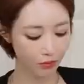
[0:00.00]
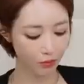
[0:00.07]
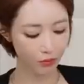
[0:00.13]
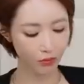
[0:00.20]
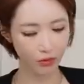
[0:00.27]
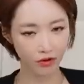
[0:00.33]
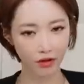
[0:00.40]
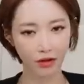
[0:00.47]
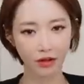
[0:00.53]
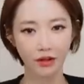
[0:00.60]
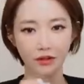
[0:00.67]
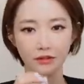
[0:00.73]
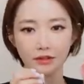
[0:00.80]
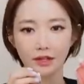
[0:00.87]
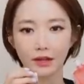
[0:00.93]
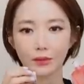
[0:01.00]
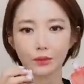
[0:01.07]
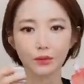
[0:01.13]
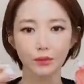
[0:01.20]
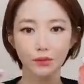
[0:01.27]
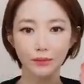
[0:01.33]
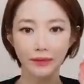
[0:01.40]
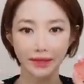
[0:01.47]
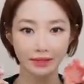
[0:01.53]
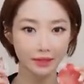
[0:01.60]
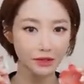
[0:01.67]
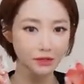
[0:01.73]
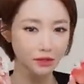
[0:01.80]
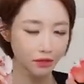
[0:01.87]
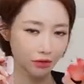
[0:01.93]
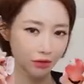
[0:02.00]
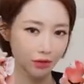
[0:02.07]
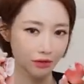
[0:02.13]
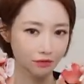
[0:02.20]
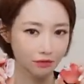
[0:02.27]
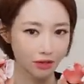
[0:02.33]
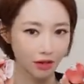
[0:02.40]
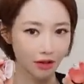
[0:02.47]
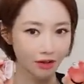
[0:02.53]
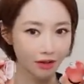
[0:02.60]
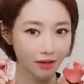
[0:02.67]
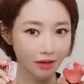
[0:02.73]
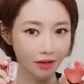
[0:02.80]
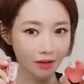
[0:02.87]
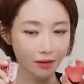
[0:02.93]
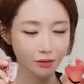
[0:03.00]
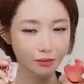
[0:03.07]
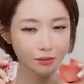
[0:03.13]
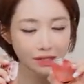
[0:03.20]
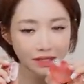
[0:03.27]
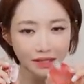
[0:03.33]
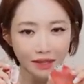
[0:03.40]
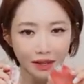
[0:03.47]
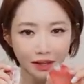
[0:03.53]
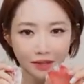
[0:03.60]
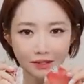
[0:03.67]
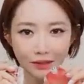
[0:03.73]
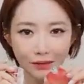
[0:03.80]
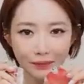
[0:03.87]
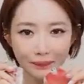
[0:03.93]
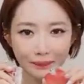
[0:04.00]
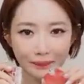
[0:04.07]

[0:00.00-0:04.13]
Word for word: 롤러 형태로 만들어졌더라고요. 좀 신기하죠?